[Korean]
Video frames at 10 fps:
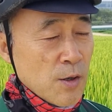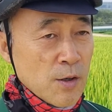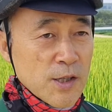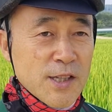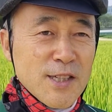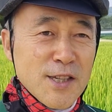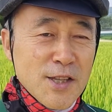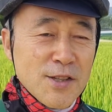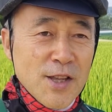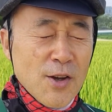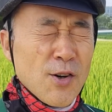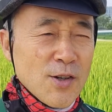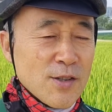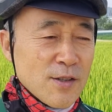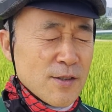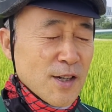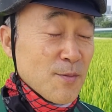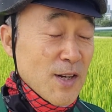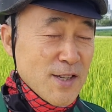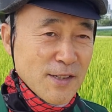어, 있기는 있는데요 어,
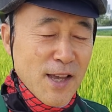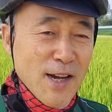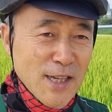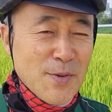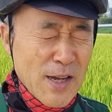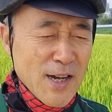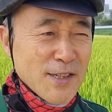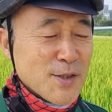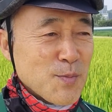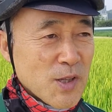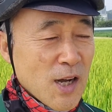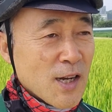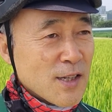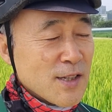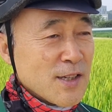정말 자세하게 봐야 있습니다